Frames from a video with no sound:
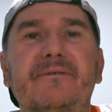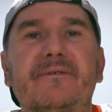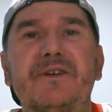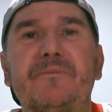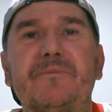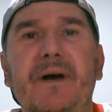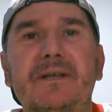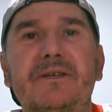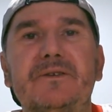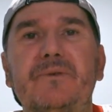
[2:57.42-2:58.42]
Faz
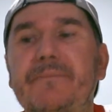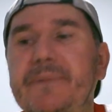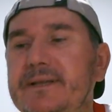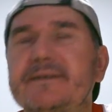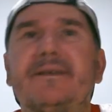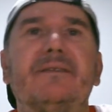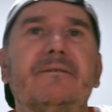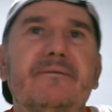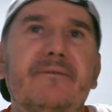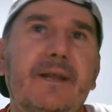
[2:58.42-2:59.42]
parte do aprendizado.
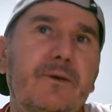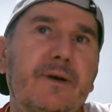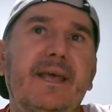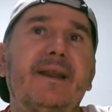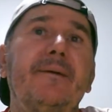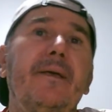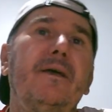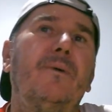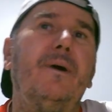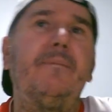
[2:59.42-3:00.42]
Valeu, galera.
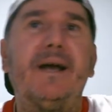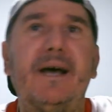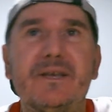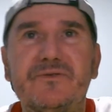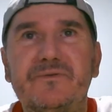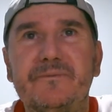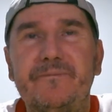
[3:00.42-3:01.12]
Um abraço.